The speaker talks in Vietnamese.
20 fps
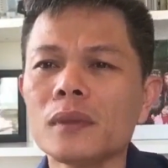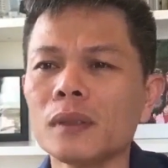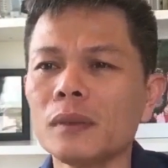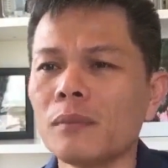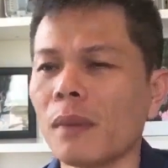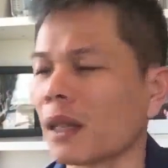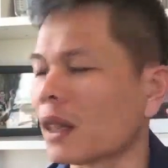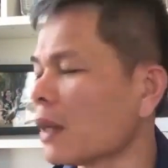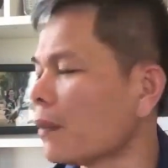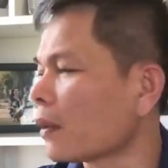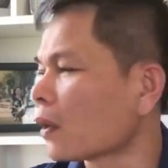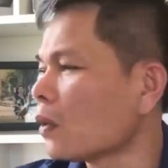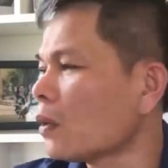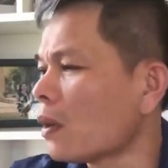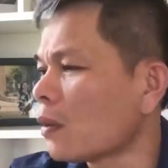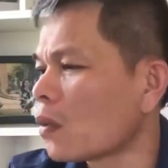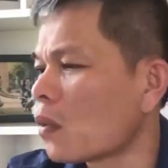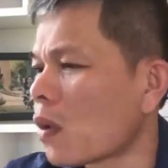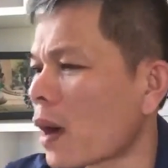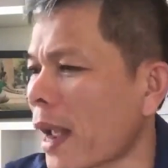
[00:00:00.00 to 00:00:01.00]
mình thì mình cũng
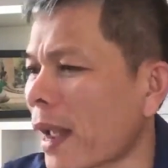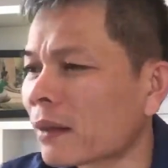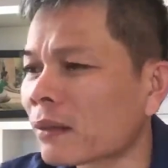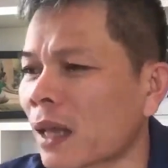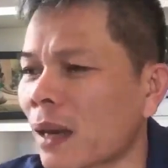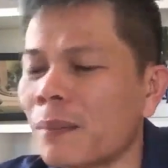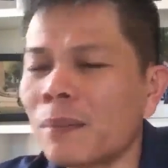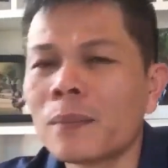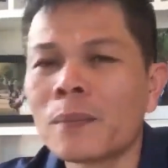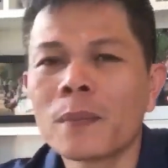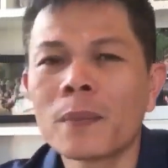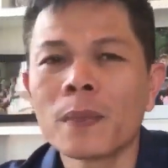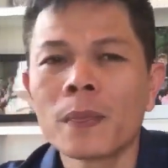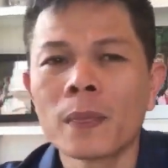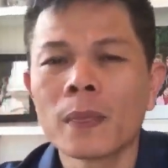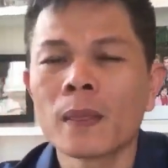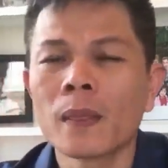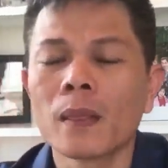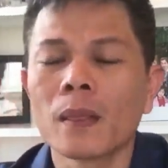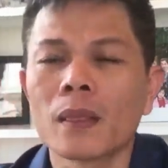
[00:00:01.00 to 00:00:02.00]
không quan tâm
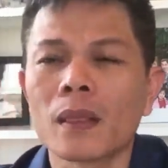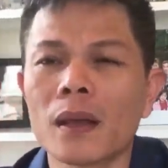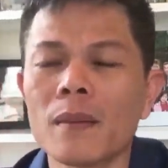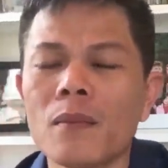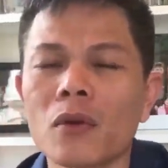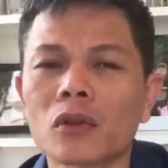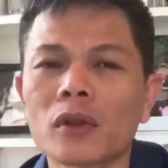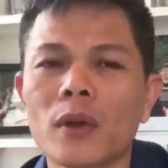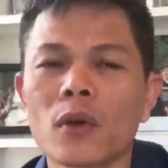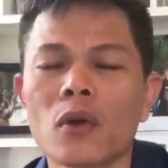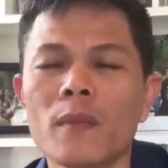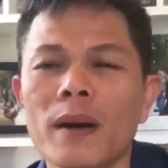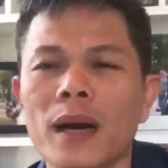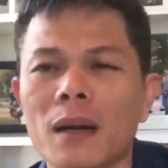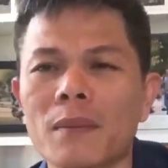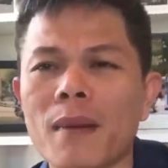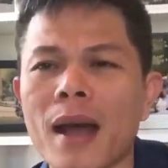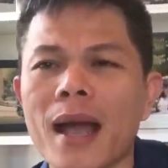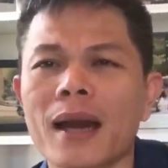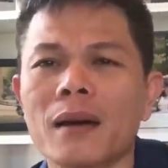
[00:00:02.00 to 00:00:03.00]
tại mục tiêu của mình
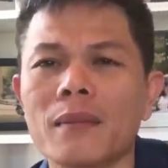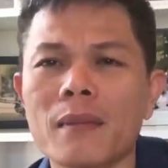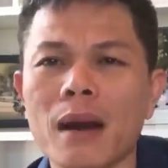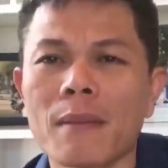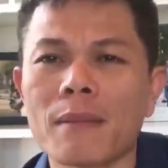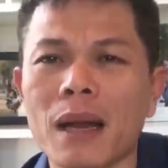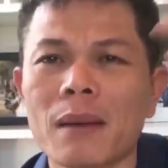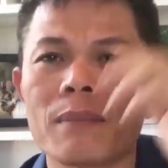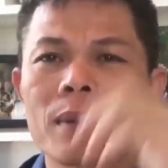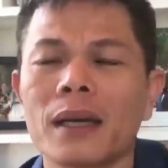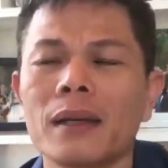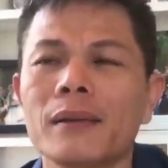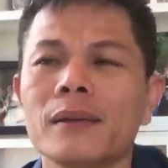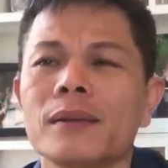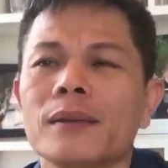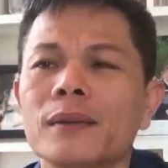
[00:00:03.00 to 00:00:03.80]
là 3 đến 5 năm mà